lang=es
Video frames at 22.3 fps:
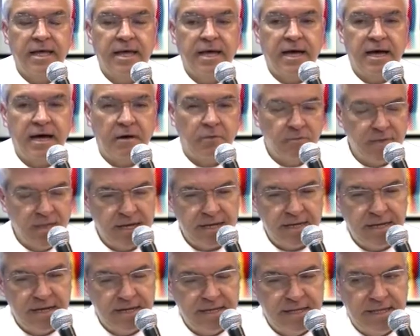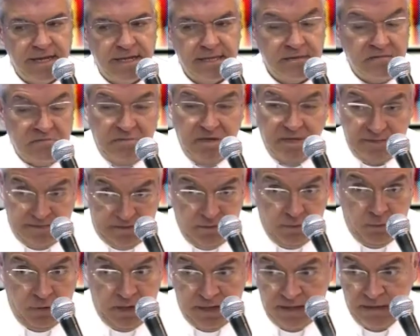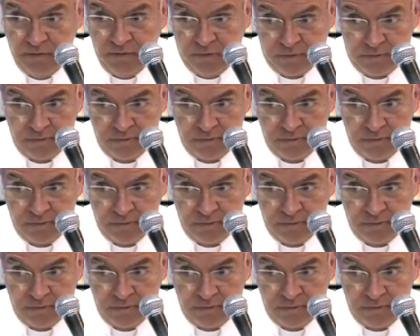a una realidad que si duele, no,